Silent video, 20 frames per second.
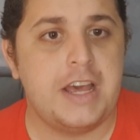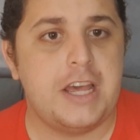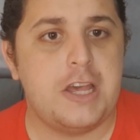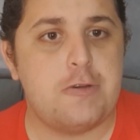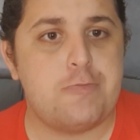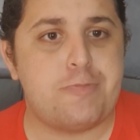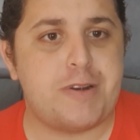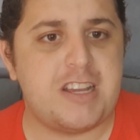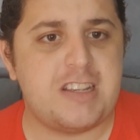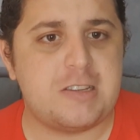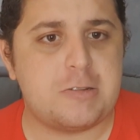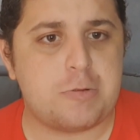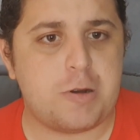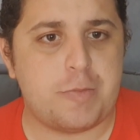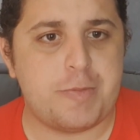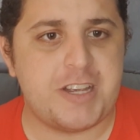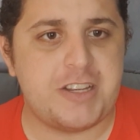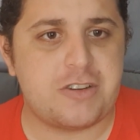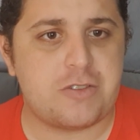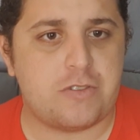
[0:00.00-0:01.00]
e
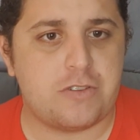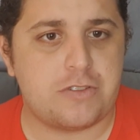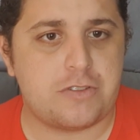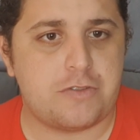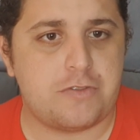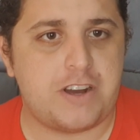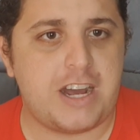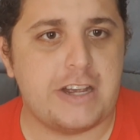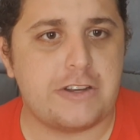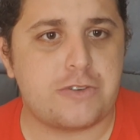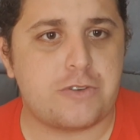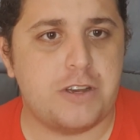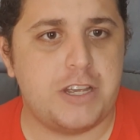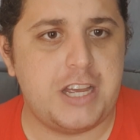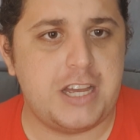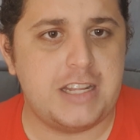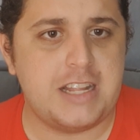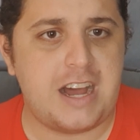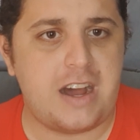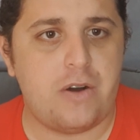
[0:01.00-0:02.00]
principalmente contra o Vasco,
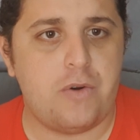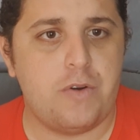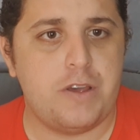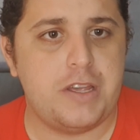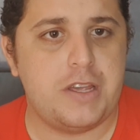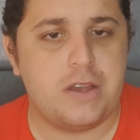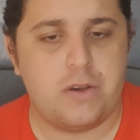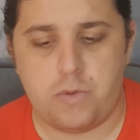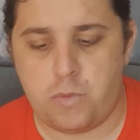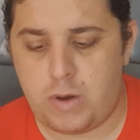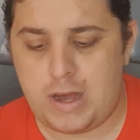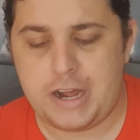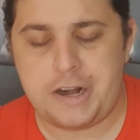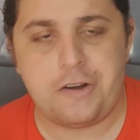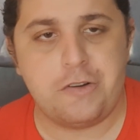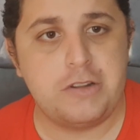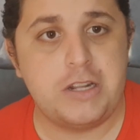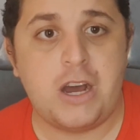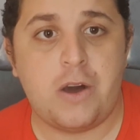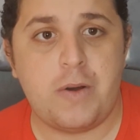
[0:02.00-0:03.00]
ia dar ruim. O
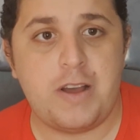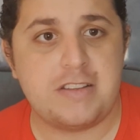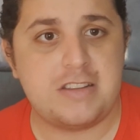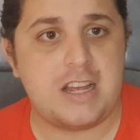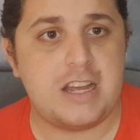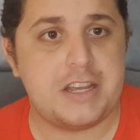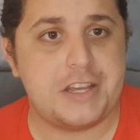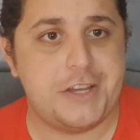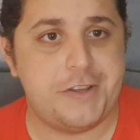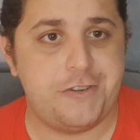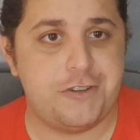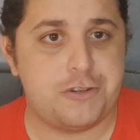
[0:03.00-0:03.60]
Arão não é zagueiro.